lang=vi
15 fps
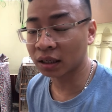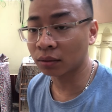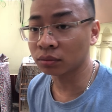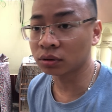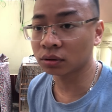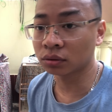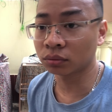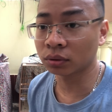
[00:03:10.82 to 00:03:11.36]
không
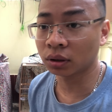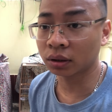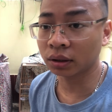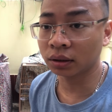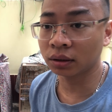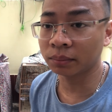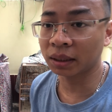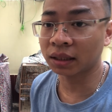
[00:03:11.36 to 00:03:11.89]
sử dụng được
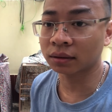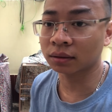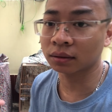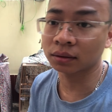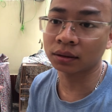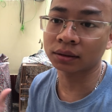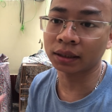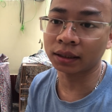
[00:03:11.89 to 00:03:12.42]
ấy, nhưng mà
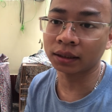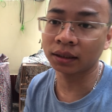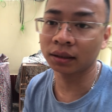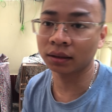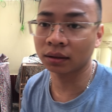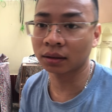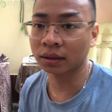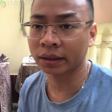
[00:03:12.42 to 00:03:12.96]
thực ra
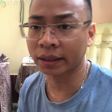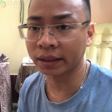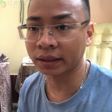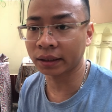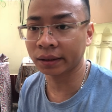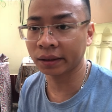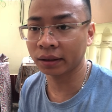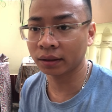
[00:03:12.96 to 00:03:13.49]
thì cách
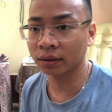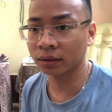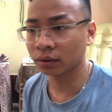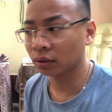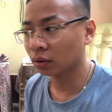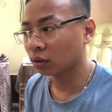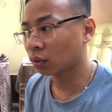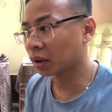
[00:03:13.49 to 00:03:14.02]
này
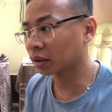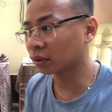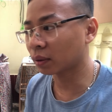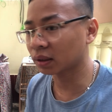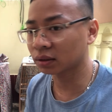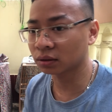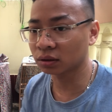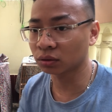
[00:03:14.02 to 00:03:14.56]
hoàn
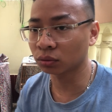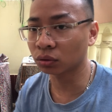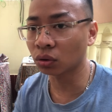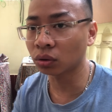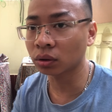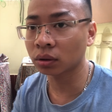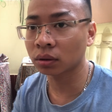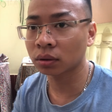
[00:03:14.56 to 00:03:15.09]
toàn sử dụng
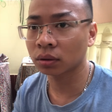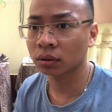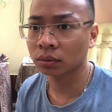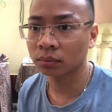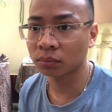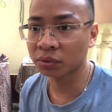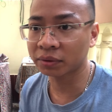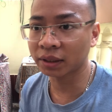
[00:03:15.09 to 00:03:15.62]
tốt
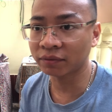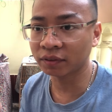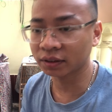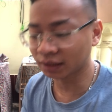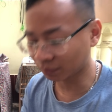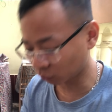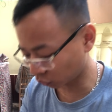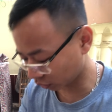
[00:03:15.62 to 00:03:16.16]

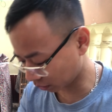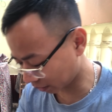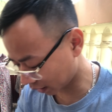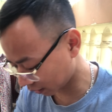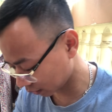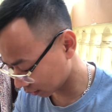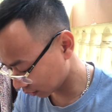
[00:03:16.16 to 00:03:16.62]
100% luôn các bạn.